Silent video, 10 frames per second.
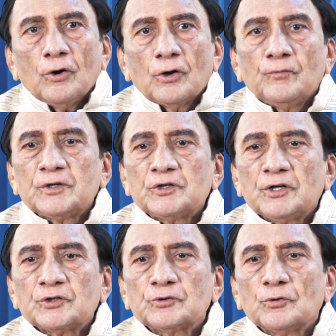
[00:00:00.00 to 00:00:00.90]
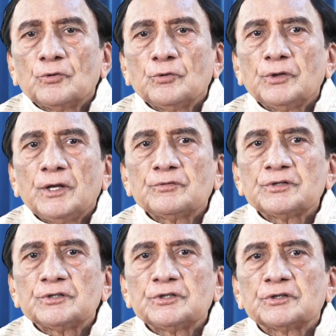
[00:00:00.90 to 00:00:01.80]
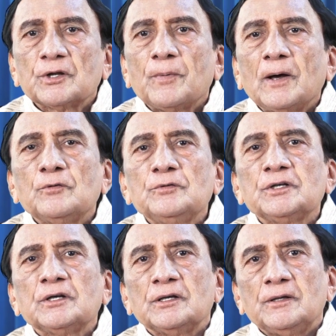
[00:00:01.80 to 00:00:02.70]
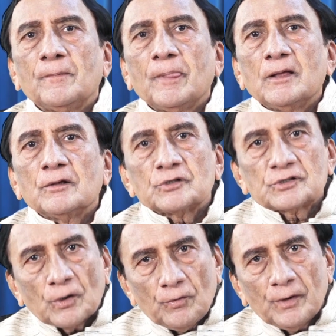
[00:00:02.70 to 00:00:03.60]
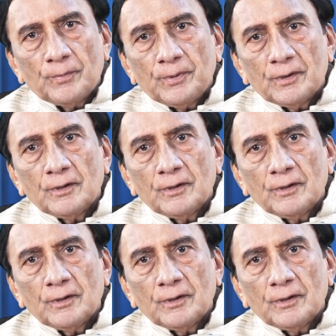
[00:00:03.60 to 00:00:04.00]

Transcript: और विशेष तो गुरुदेव श्री चित्रभानु जी की सौरभ